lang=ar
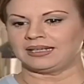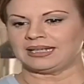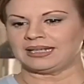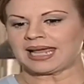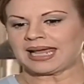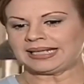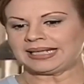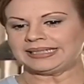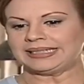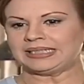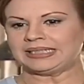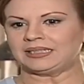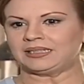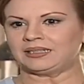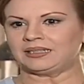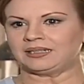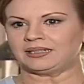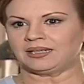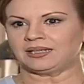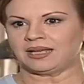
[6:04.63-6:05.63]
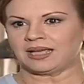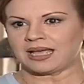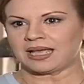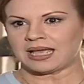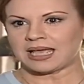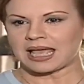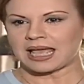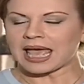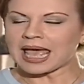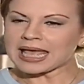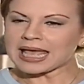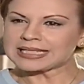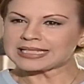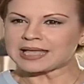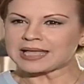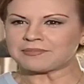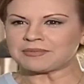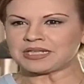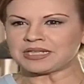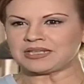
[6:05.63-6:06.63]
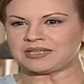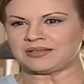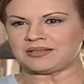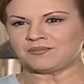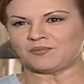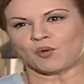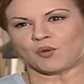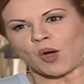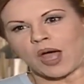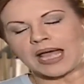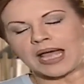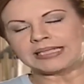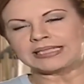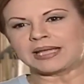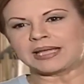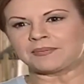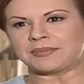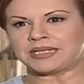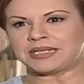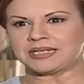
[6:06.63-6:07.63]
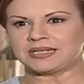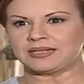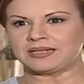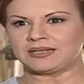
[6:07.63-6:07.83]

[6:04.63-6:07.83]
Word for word: يعني ادمي مو ادمي